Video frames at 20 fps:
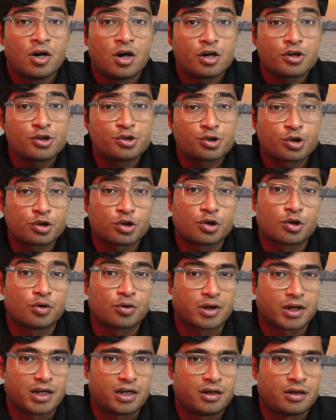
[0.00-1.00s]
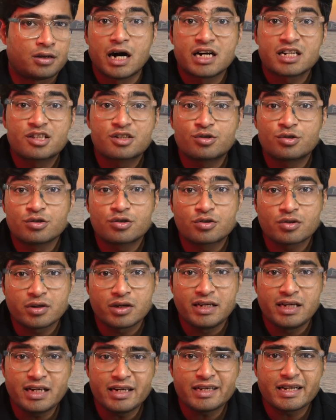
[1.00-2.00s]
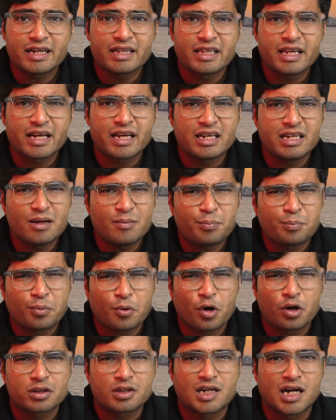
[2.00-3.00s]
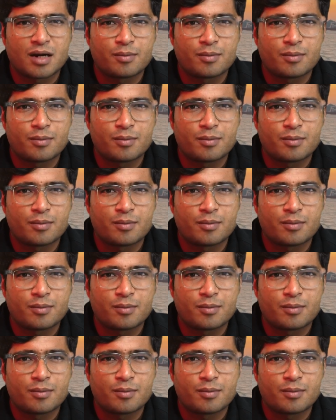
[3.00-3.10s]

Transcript: और शुद्ध हो गई अर्थ खुद को हील करने के लिए बहुत